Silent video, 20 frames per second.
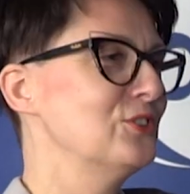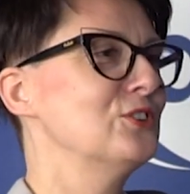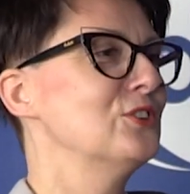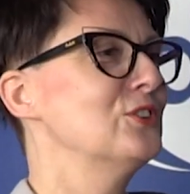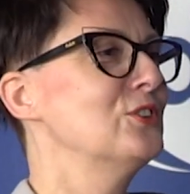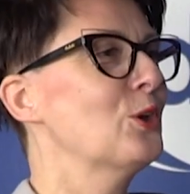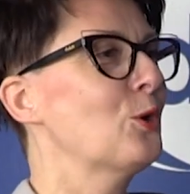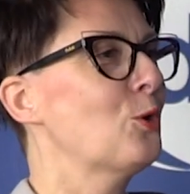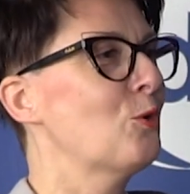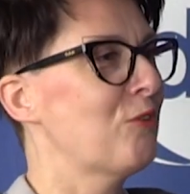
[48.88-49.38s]

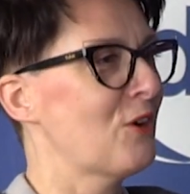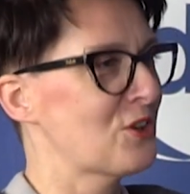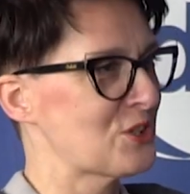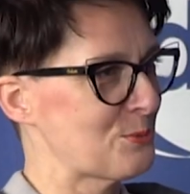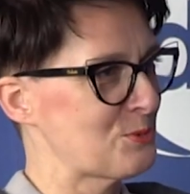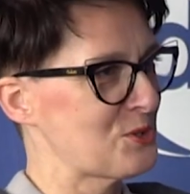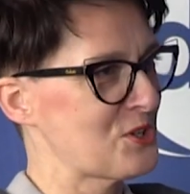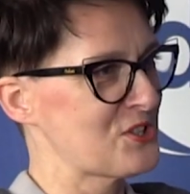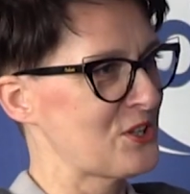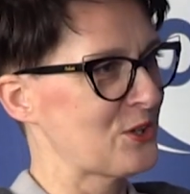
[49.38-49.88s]
nie
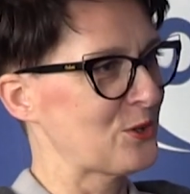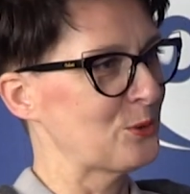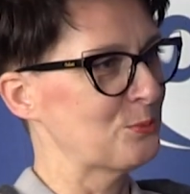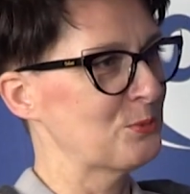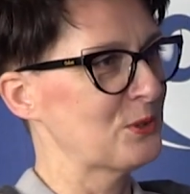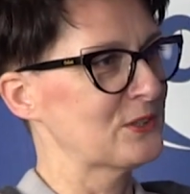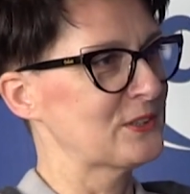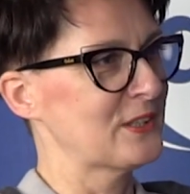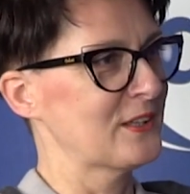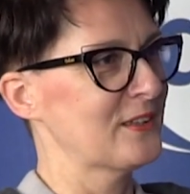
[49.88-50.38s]
uważam się za
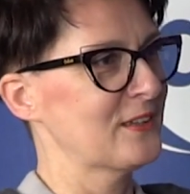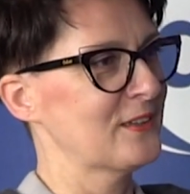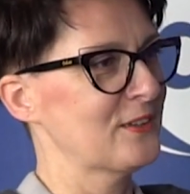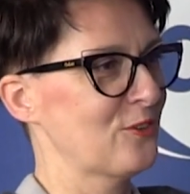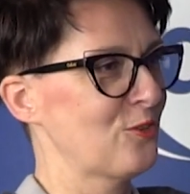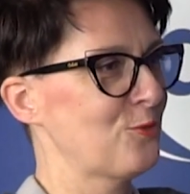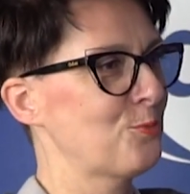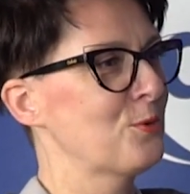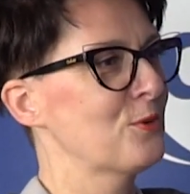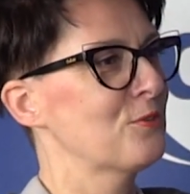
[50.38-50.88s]

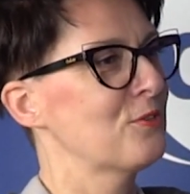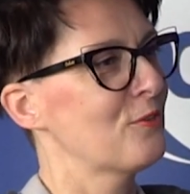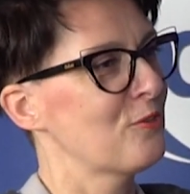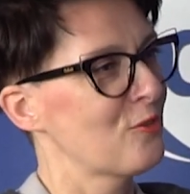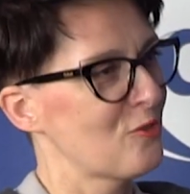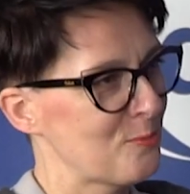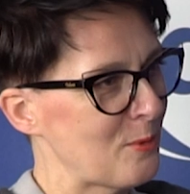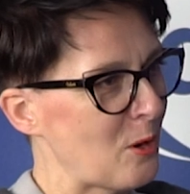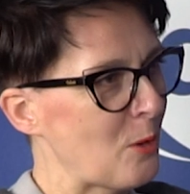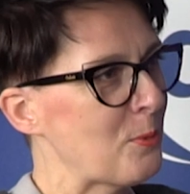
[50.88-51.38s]
kobietę
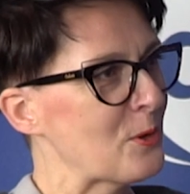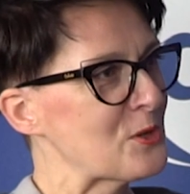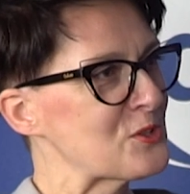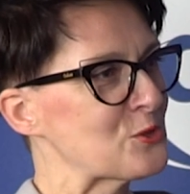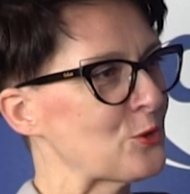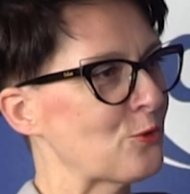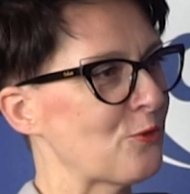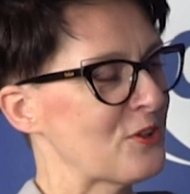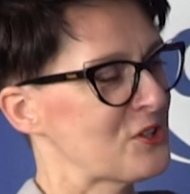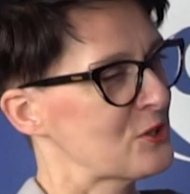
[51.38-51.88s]
wpływową w
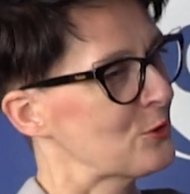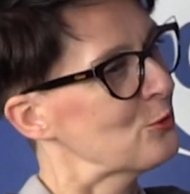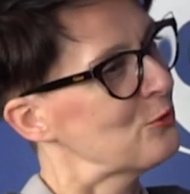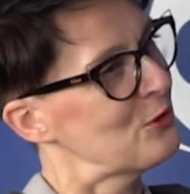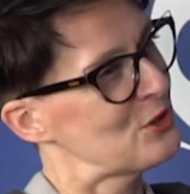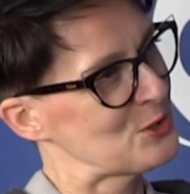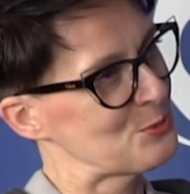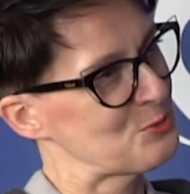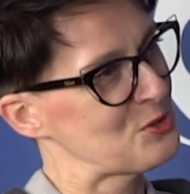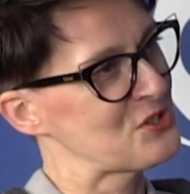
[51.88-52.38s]
Małopolsce,
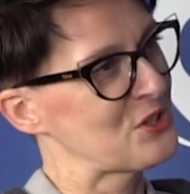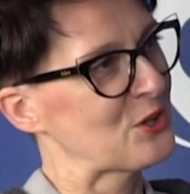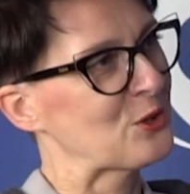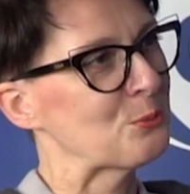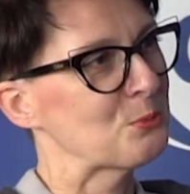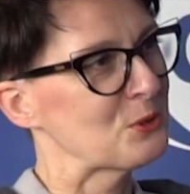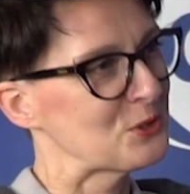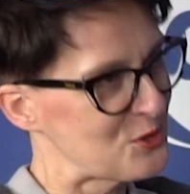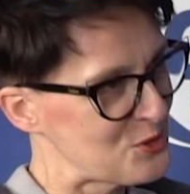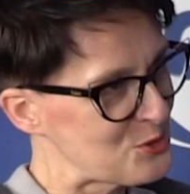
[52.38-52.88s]
uważam się za
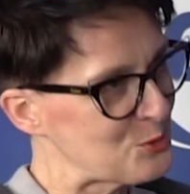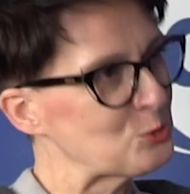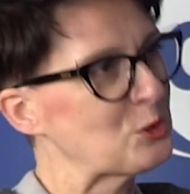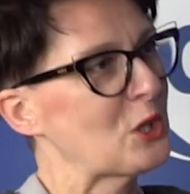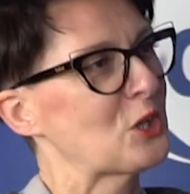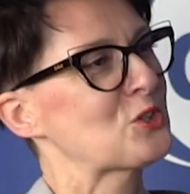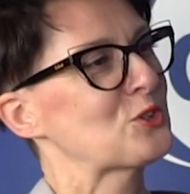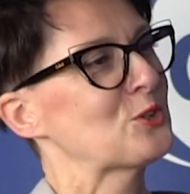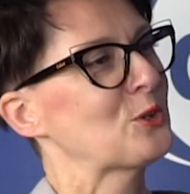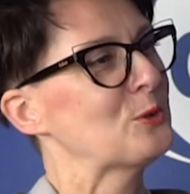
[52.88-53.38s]
kobietę
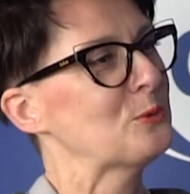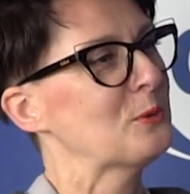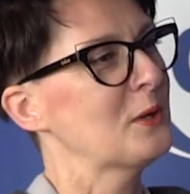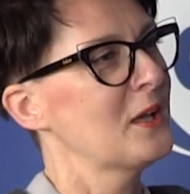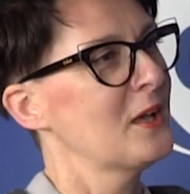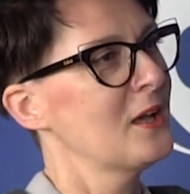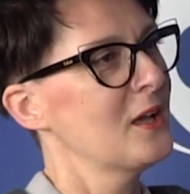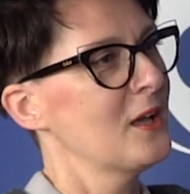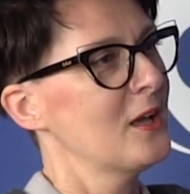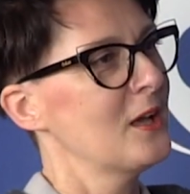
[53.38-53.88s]
skuteczną,
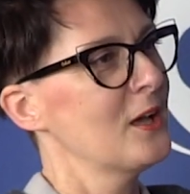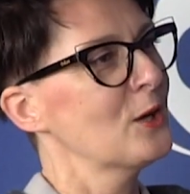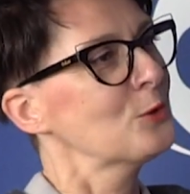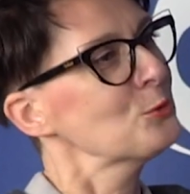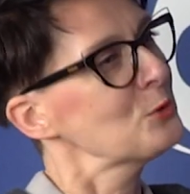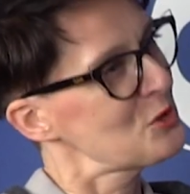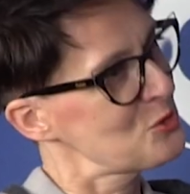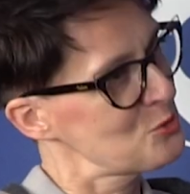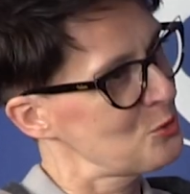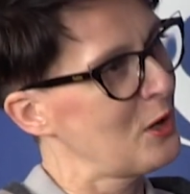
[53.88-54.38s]
e,
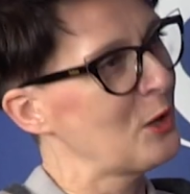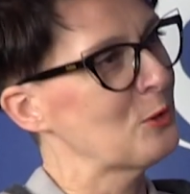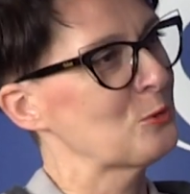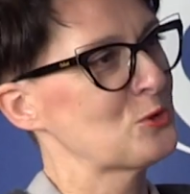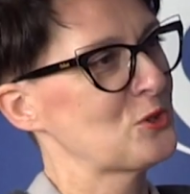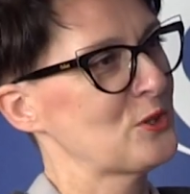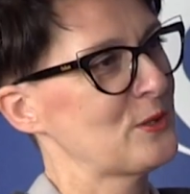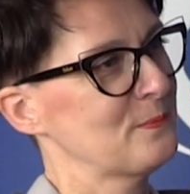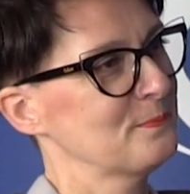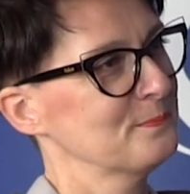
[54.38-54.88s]
która słucha
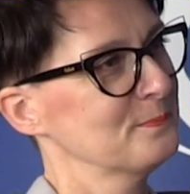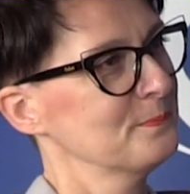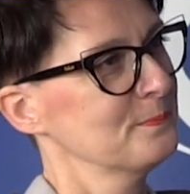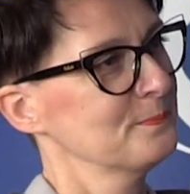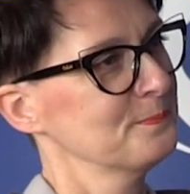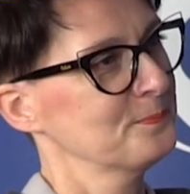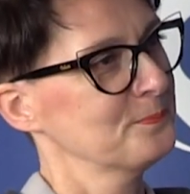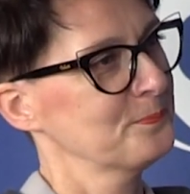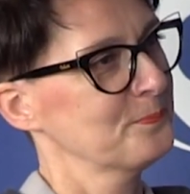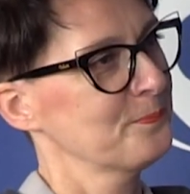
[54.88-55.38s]
ludzi
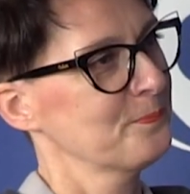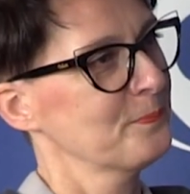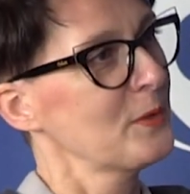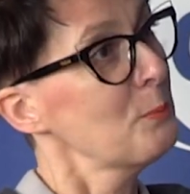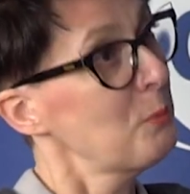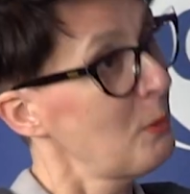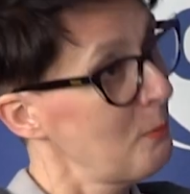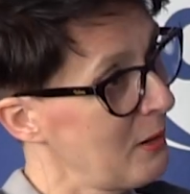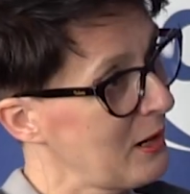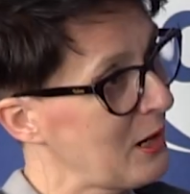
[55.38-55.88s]
mhm.
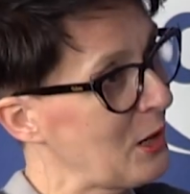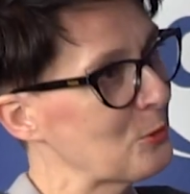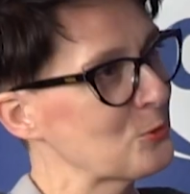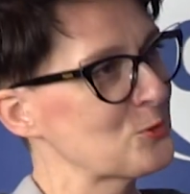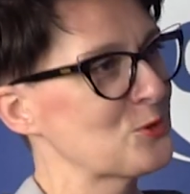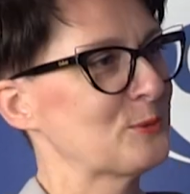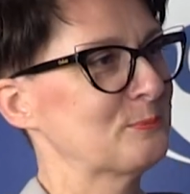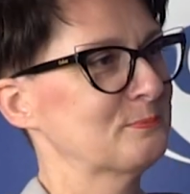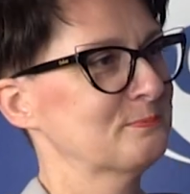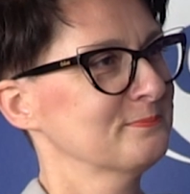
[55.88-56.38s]
i pomaga
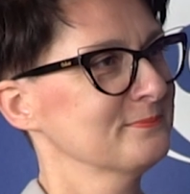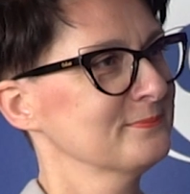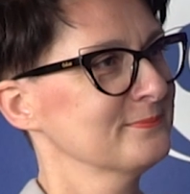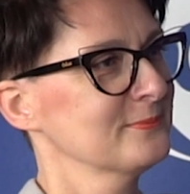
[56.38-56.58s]
ludziom.